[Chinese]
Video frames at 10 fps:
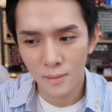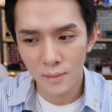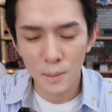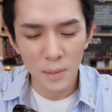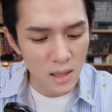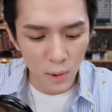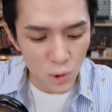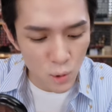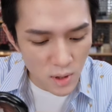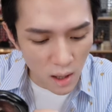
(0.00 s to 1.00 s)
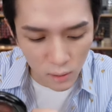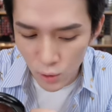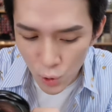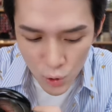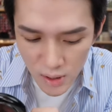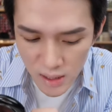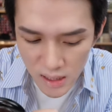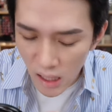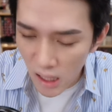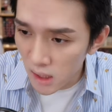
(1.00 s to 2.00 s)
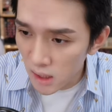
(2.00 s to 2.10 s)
你们怎么种草的九九七啊？